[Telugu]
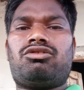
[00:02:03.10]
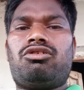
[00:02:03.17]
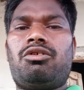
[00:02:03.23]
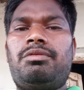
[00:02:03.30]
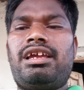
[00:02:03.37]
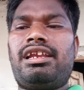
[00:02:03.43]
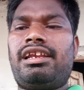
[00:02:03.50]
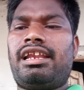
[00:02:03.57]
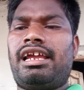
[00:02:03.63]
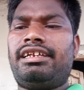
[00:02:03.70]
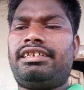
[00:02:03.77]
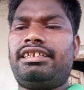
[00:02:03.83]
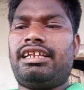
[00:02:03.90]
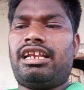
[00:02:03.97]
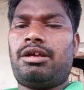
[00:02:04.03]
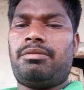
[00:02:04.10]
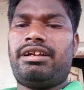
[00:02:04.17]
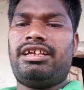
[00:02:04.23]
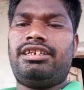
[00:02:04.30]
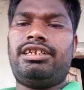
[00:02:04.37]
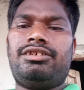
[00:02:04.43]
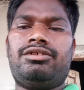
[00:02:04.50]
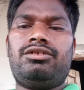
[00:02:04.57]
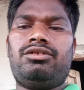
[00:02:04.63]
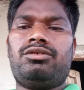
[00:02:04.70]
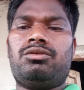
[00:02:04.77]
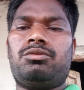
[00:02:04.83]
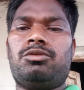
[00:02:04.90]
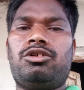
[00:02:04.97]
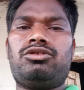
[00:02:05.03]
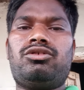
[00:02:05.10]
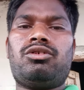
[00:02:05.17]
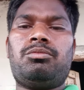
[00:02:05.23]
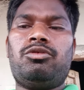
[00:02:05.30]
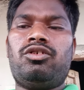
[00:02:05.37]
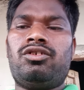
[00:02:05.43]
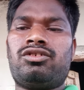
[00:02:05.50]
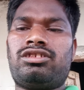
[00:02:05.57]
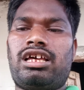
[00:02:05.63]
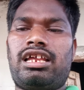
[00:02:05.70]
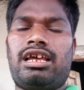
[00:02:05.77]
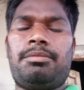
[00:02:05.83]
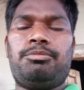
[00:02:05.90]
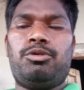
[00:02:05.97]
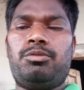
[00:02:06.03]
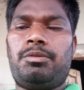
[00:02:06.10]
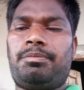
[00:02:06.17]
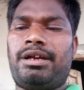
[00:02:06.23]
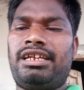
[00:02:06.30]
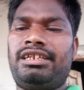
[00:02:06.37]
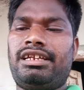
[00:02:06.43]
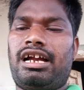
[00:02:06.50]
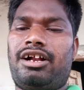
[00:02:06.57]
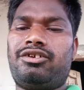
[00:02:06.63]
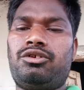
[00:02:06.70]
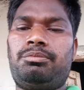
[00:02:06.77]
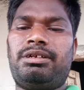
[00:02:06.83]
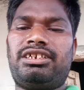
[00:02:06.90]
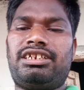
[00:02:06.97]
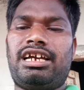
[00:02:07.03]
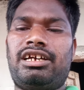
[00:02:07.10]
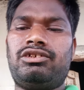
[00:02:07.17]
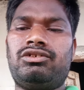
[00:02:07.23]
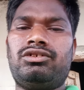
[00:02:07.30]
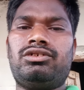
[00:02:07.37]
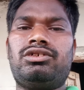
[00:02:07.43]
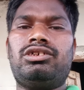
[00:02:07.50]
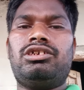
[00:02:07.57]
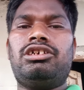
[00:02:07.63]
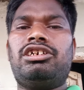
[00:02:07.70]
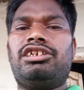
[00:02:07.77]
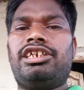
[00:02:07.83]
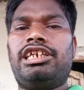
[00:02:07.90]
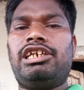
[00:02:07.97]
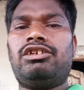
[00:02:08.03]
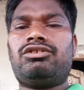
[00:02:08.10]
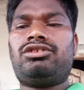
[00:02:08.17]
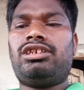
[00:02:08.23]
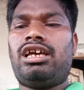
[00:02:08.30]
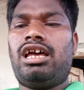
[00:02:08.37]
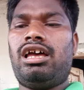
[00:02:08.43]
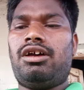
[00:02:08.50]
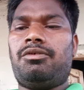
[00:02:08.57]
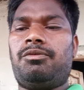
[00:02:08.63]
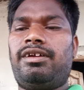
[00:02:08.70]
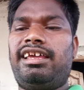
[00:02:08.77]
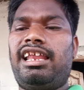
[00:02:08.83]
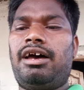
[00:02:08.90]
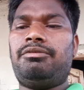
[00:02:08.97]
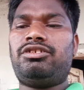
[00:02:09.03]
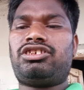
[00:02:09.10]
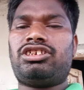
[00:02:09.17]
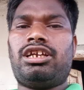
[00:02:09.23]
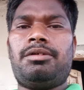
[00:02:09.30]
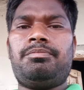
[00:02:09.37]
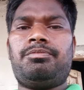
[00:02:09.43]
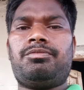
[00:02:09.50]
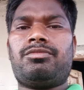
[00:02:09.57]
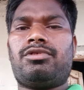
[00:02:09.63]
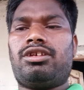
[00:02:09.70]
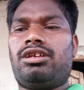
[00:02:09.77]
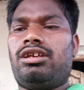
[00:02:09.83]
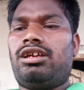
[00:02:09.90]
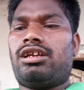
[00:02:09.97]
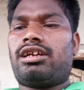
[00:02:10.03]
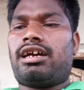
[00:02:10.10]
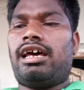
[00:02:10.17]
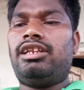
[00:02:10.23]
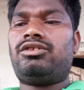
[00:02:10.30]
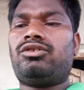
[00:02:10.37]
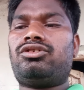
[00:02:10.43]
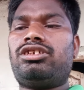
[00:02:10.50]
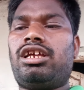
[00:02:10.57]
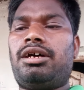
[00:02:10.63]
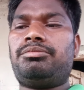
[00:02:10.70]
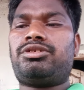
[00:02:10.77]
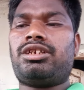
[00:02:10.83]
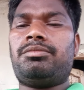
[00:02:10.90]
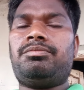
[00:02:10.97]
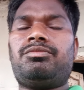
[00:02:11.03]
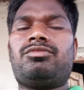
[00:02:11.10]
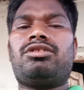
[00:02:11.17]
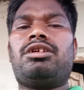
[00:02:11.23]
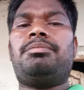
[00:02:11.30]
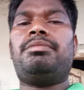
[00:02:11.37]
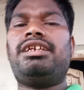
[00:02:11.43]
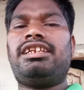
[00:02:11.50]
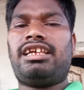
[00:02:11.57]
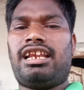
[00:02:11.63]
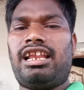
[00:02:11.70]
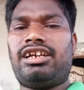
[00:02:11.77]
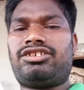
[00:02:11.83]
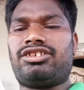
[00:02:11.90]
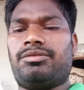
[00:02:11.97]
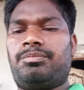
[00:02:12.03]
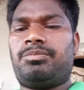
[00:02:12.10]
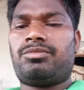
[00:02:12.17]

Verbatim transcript: కోవిడ్ నైన్టీన్ అనబడే నేను ఓ దుర్ముహూర్తాన భూమిపై అడుగుపెట్టాను వచ్చిన వేలా విషయం కలిసి వచ్చిన అంశం మీ నిర్లక్ష్యం